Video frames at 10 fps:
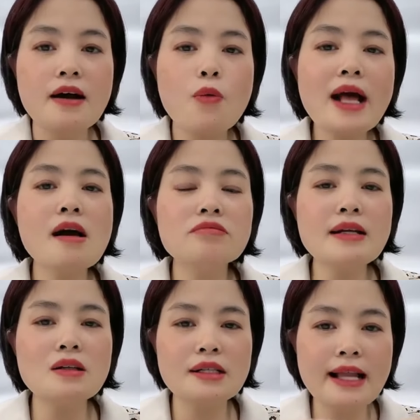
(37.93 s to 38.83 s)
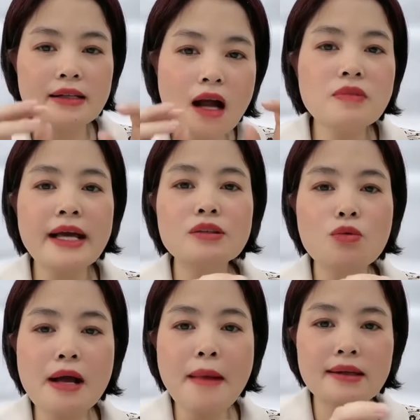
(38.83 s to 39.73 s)
quan trọng nhất đó chính là đồng hành
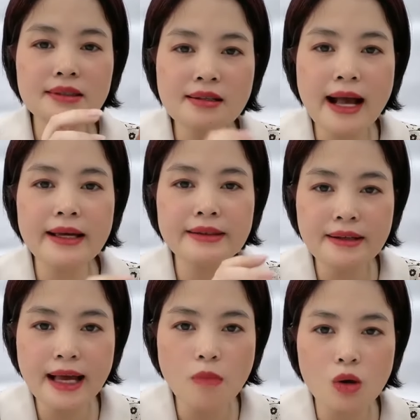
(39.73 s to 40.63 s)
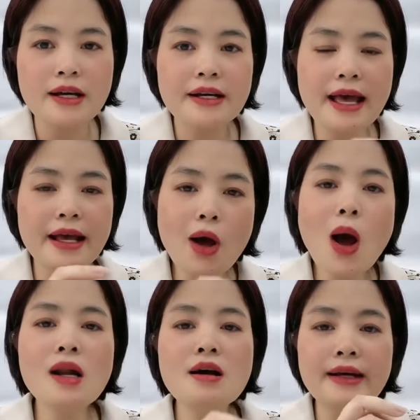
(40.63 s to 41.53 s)
cùng các bạn từng ngày từng ngày một để đo
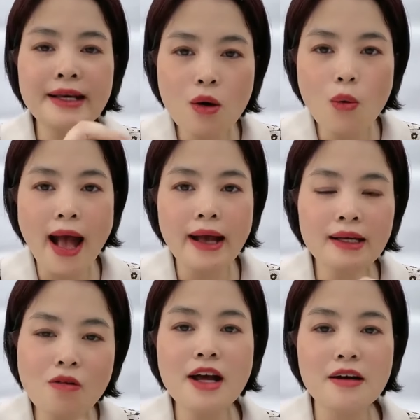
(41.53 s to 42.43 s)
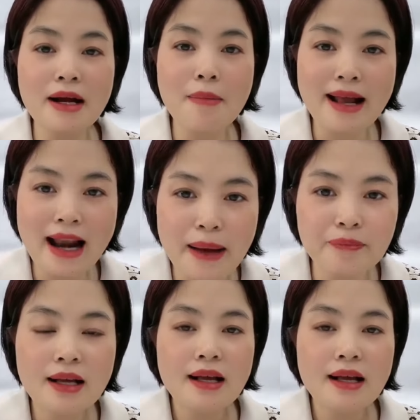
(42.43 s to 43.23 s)
lường cái hiệu quả cái công việc mà các bạn đang làm